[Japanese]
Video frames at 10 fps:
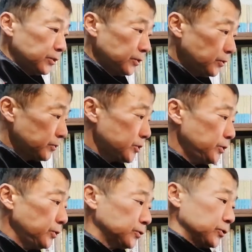今日の
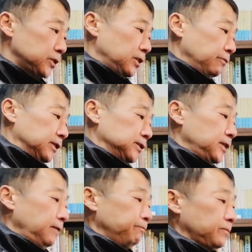資料としてはです
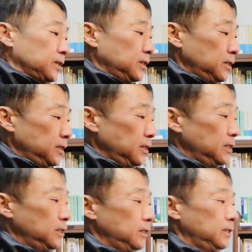ね、
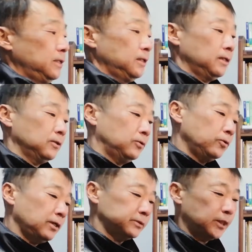えー
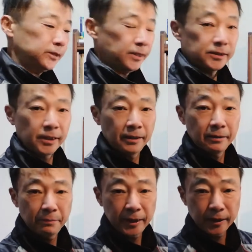法科部先生ですね。
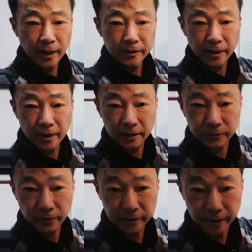北京体育大学
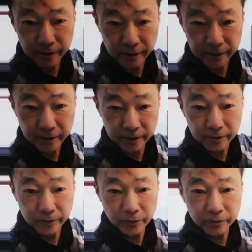の先生です。
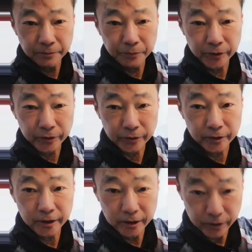中国武術
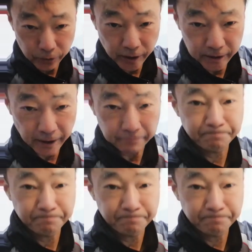実用大全。